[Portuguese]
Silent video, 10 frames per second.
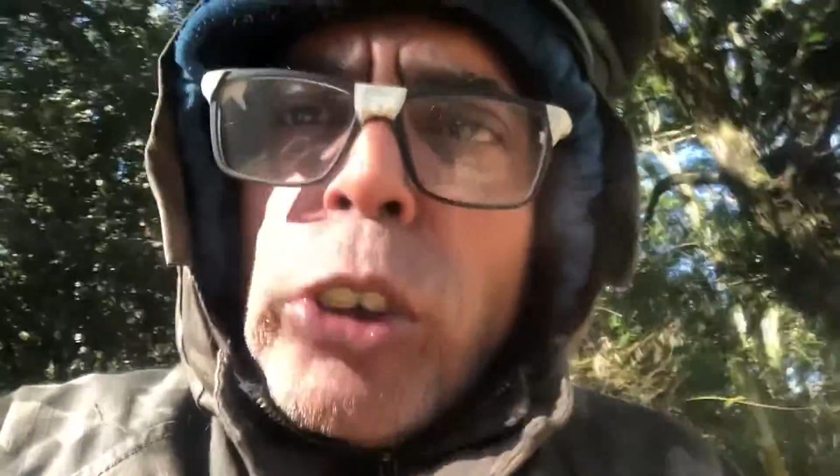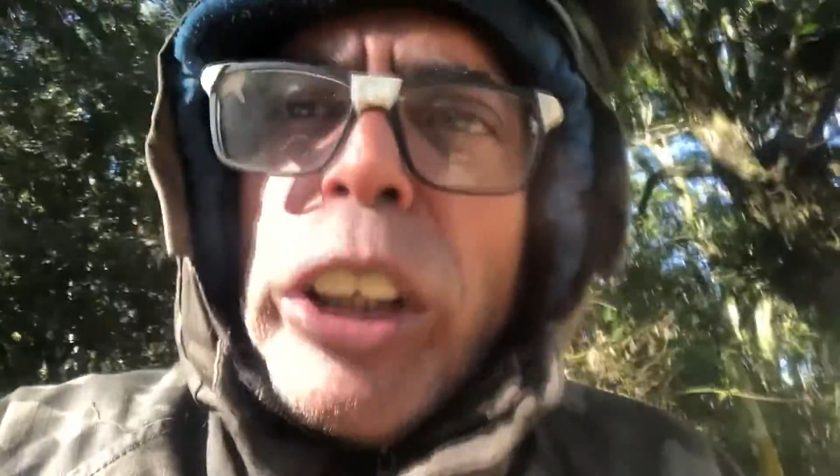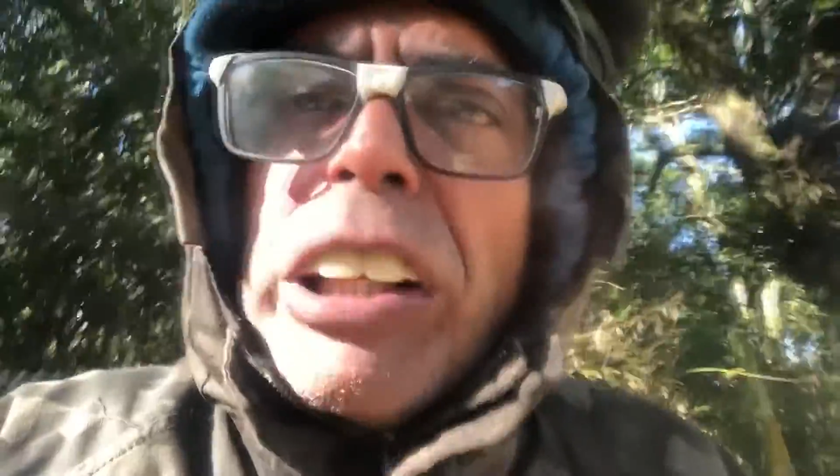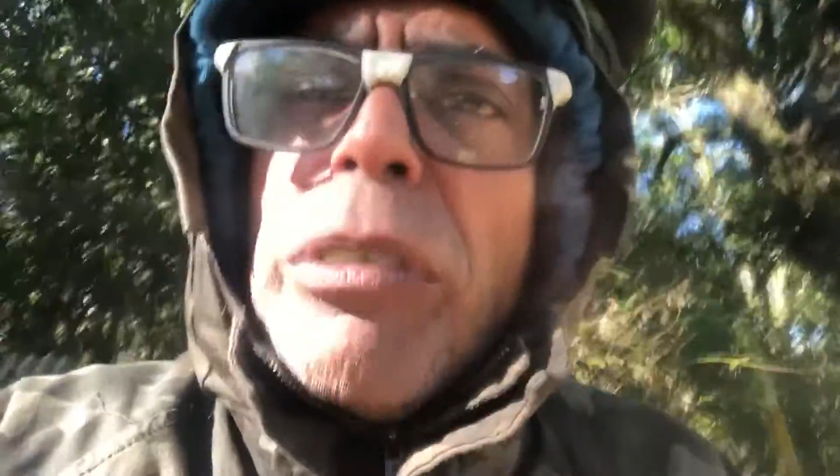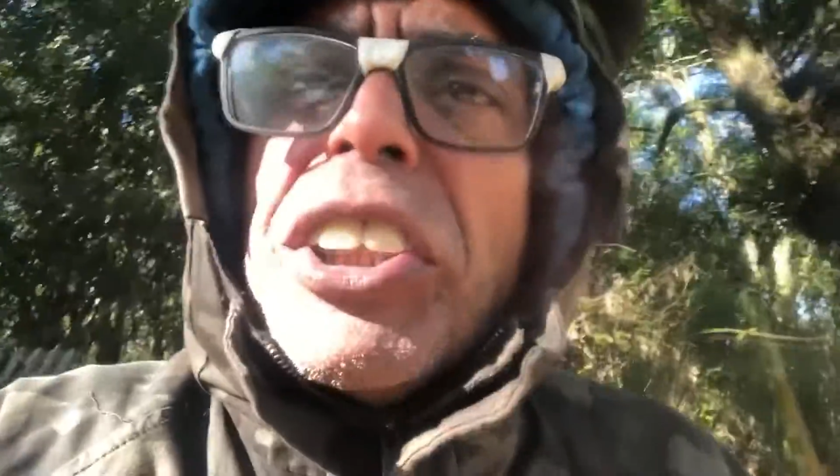
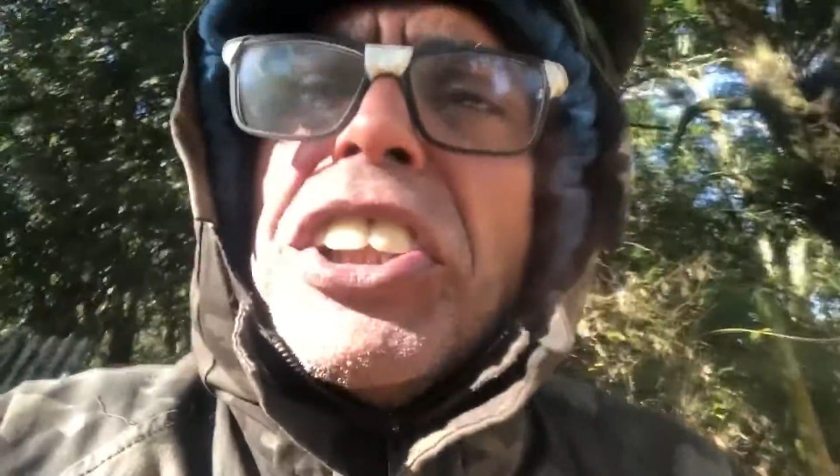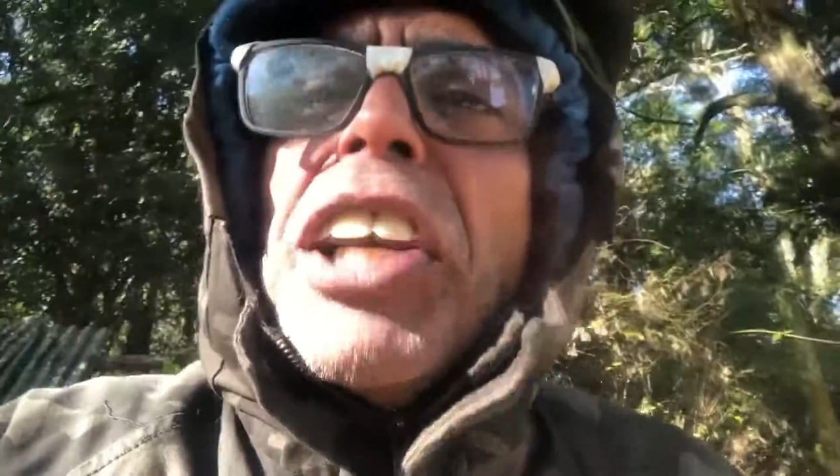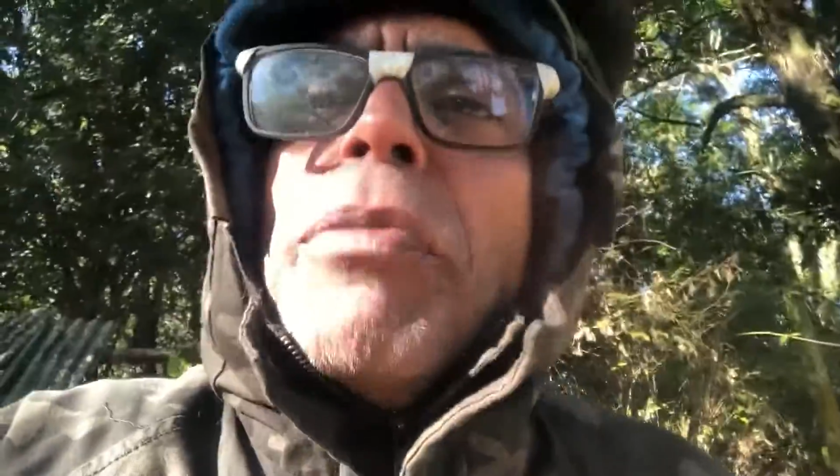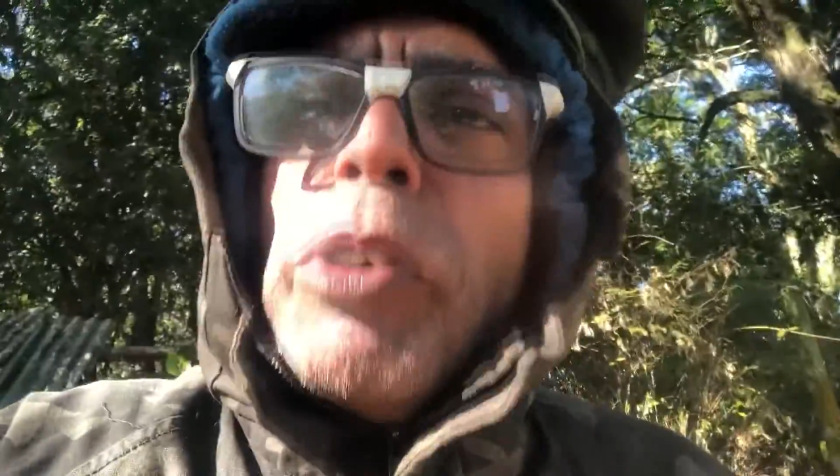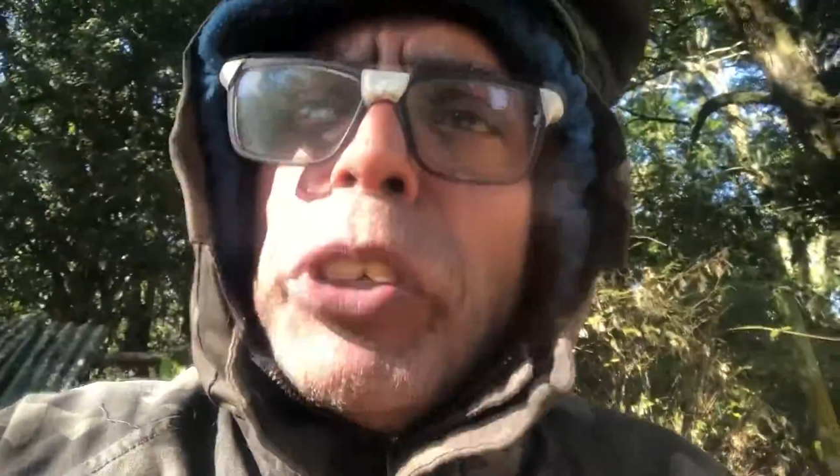nós temos que
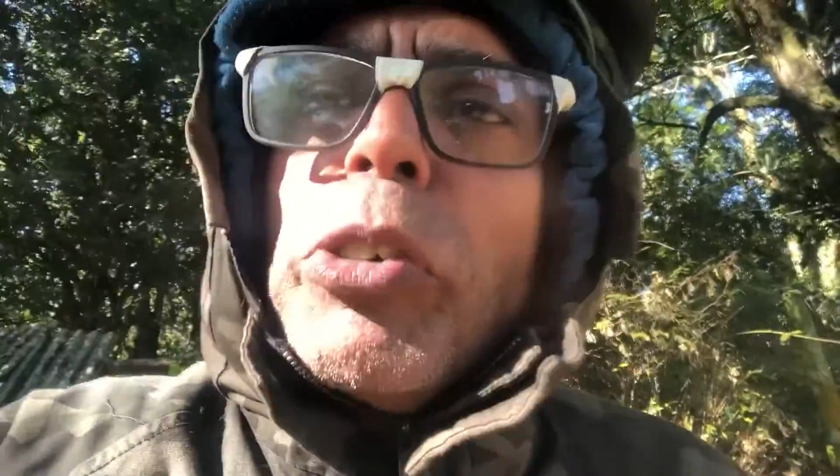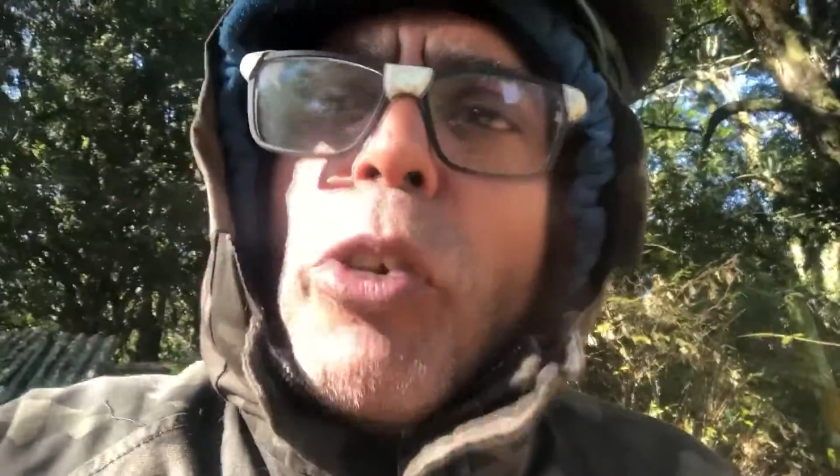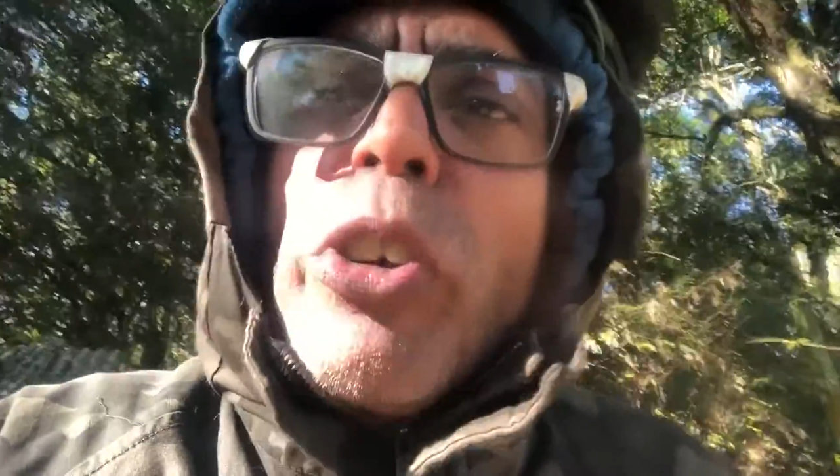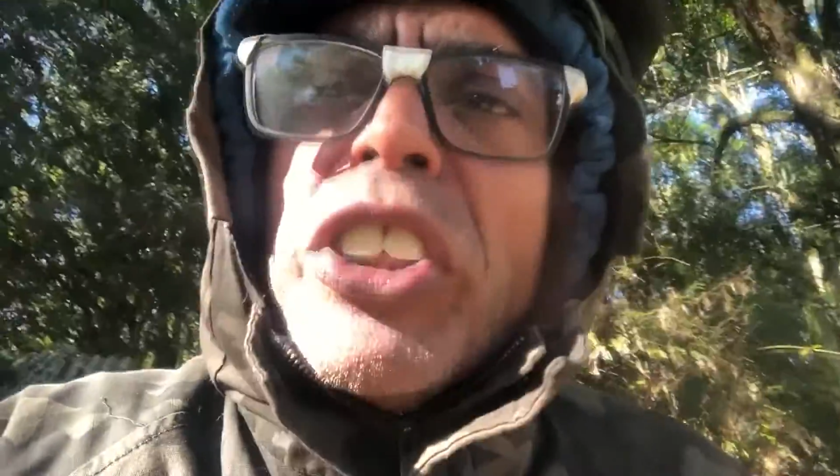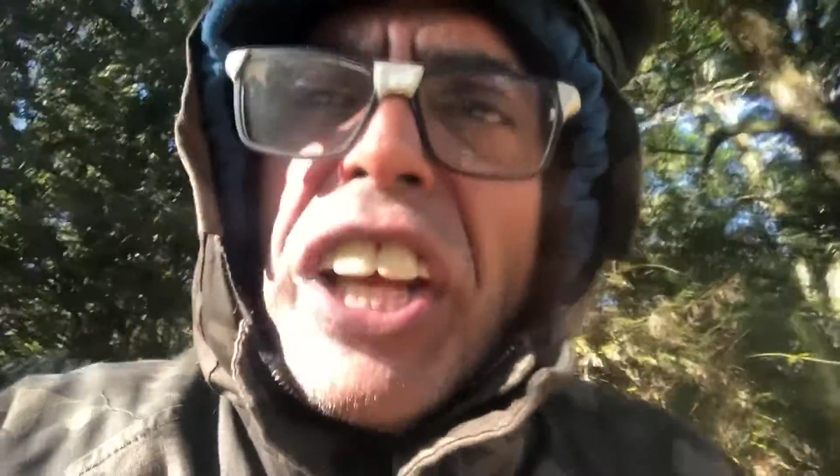ser muito
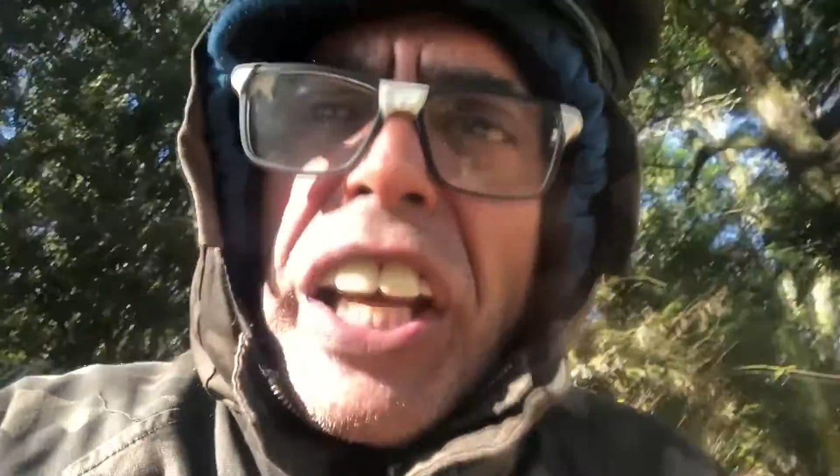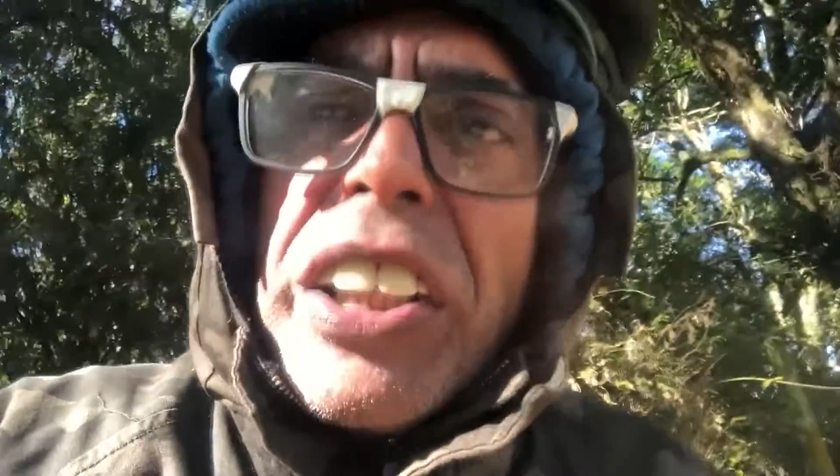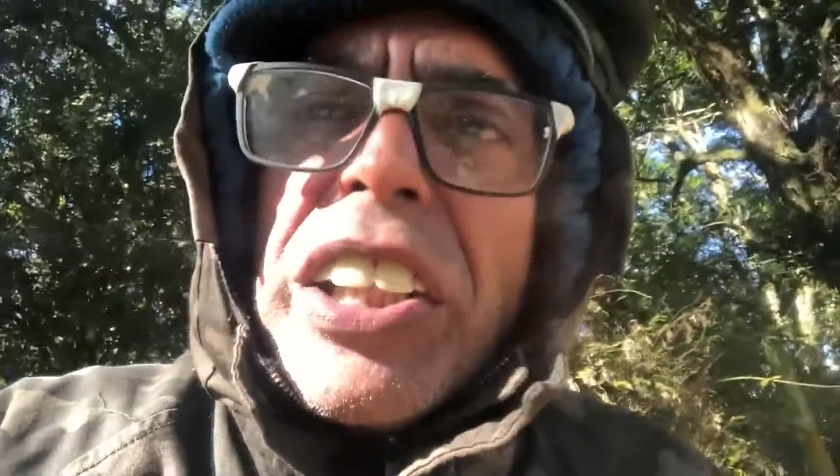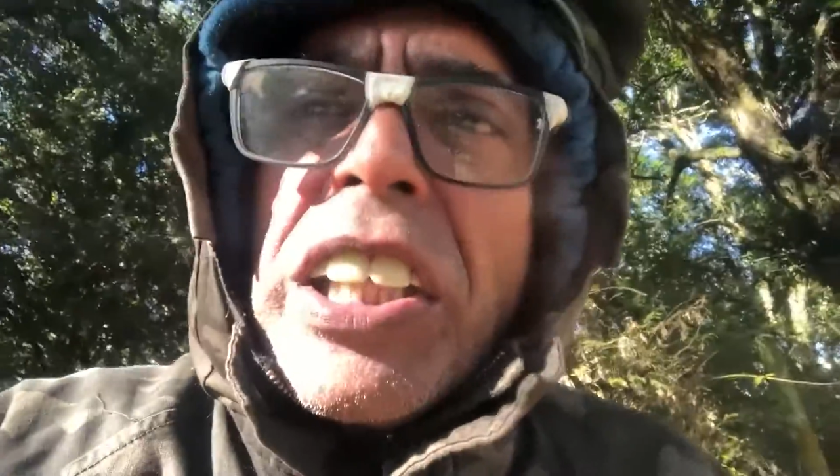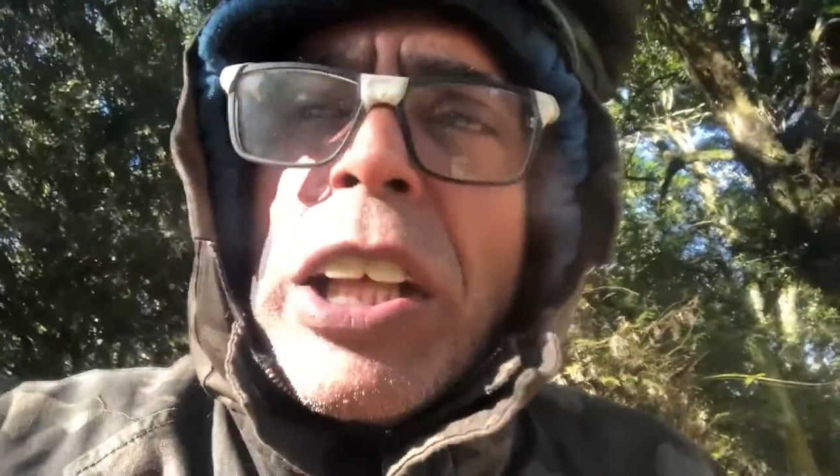conscientes.